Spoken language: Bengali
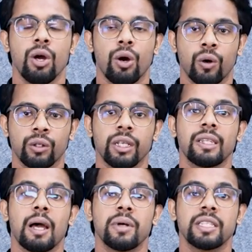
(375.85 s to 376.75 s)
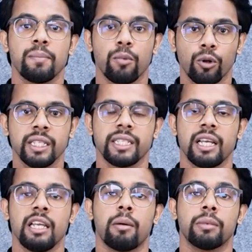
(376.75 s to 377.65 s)
অর্থাৎ আমরা যা বলতে চাই
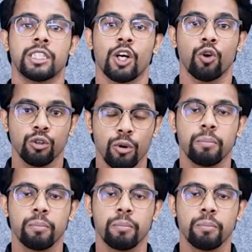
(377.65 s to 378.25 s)
আমরা যা অনুভব